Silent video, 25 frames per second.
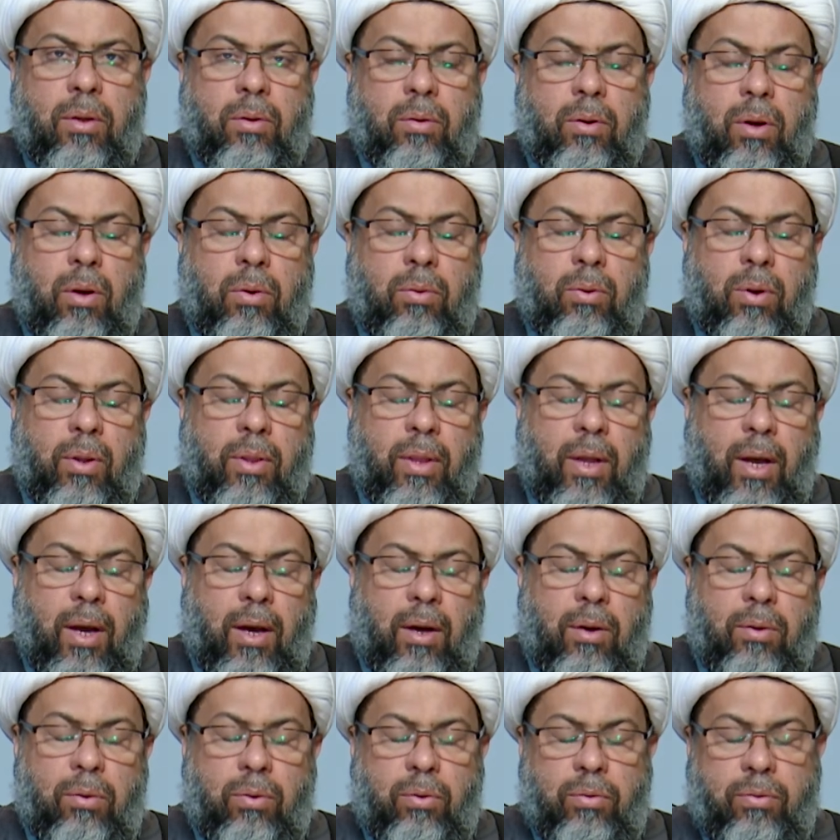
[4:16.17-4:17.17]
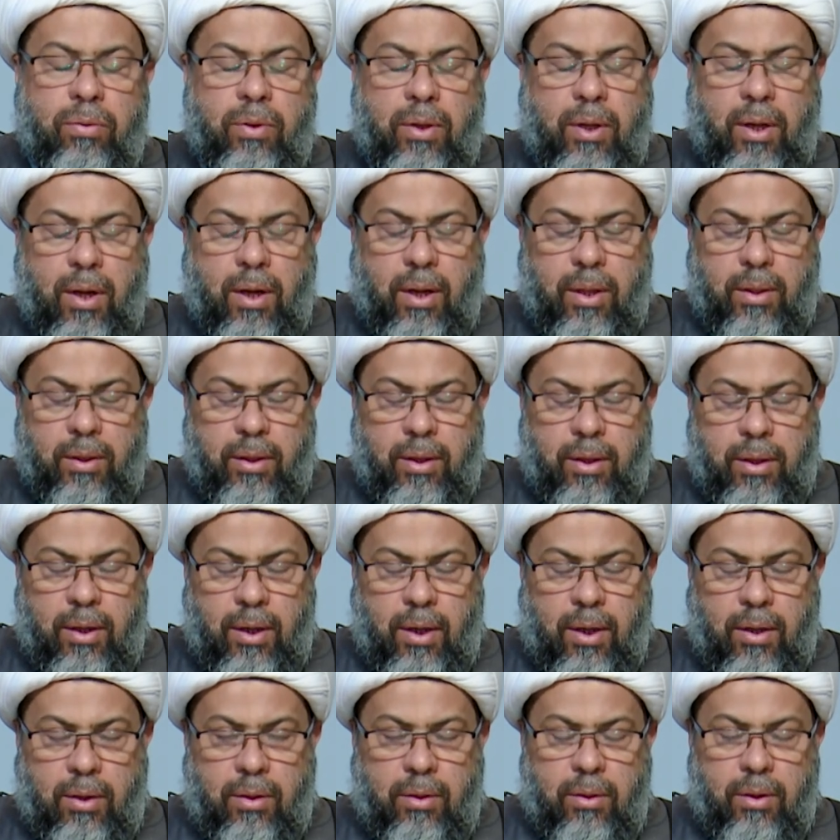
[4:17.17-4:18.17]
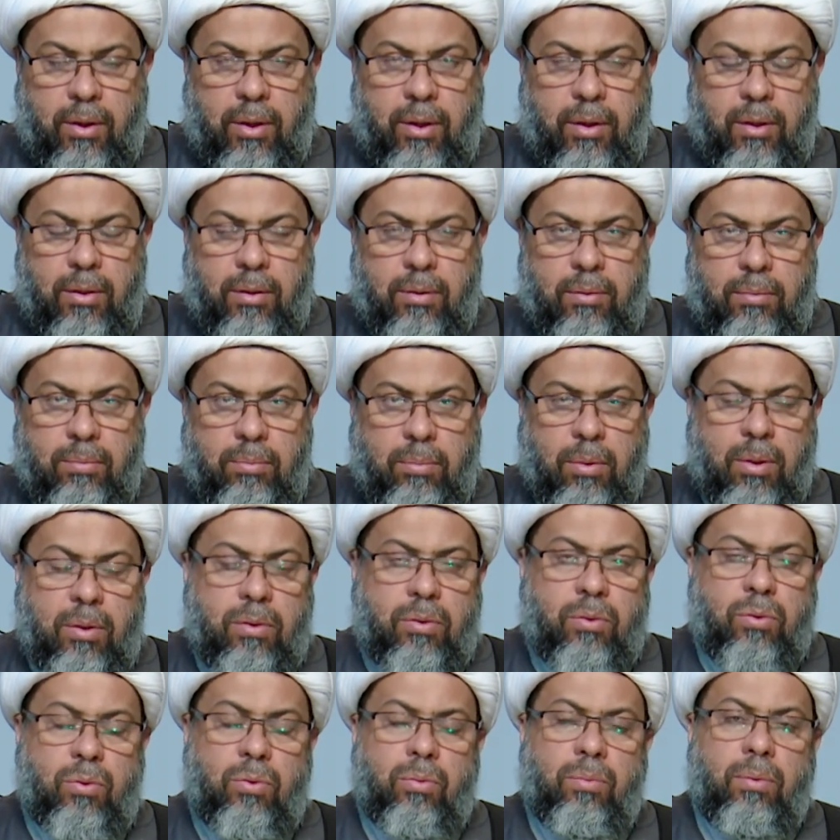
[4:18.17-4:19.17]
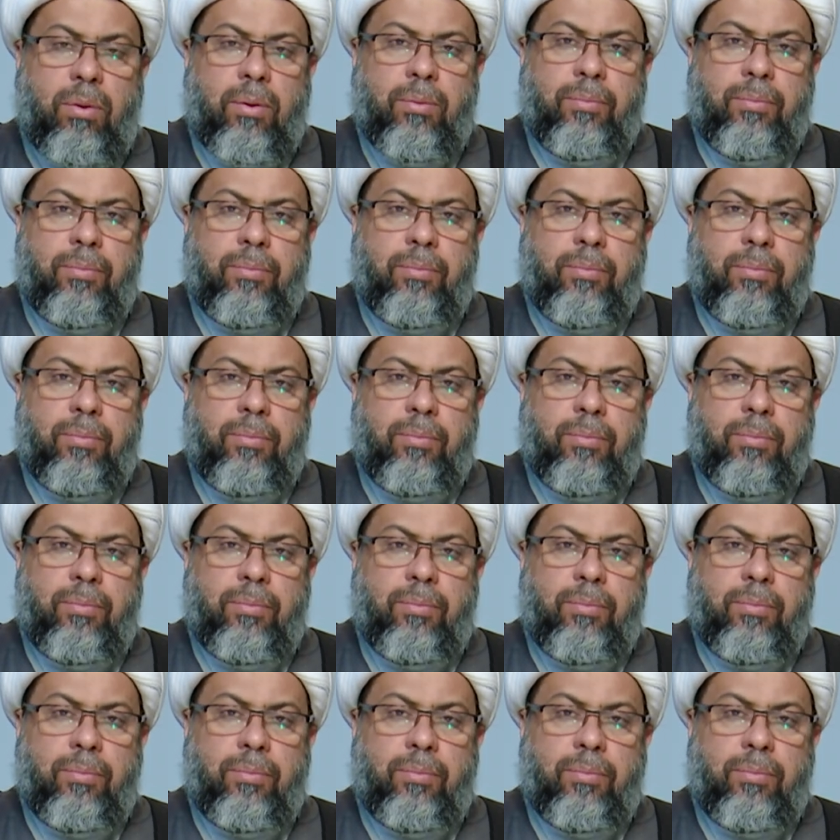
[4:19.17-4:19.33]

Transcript: ووضعه في هذه الارض المغصوبه